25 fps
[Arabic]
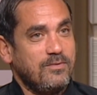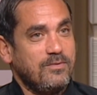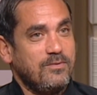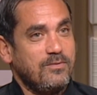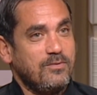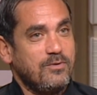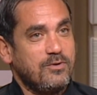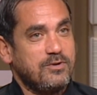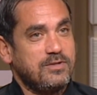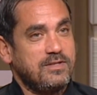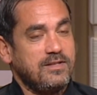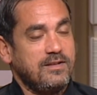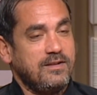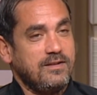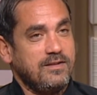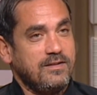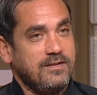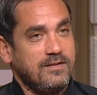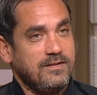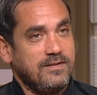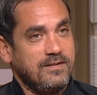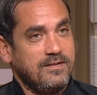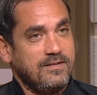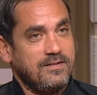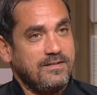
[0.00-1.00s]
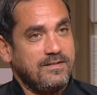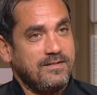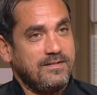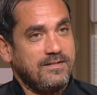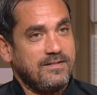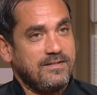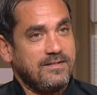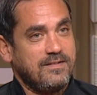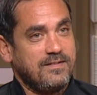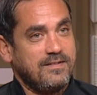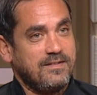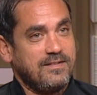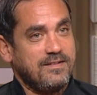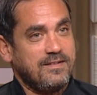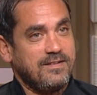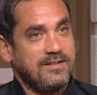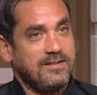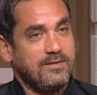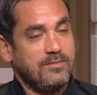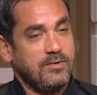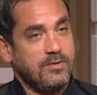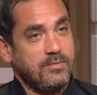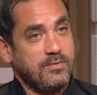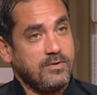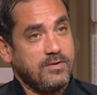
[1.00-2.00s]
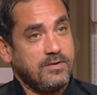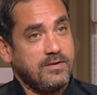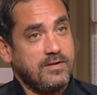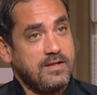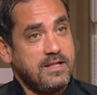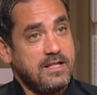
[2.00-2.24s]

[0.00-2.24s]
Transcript: واختي المقبره المقبره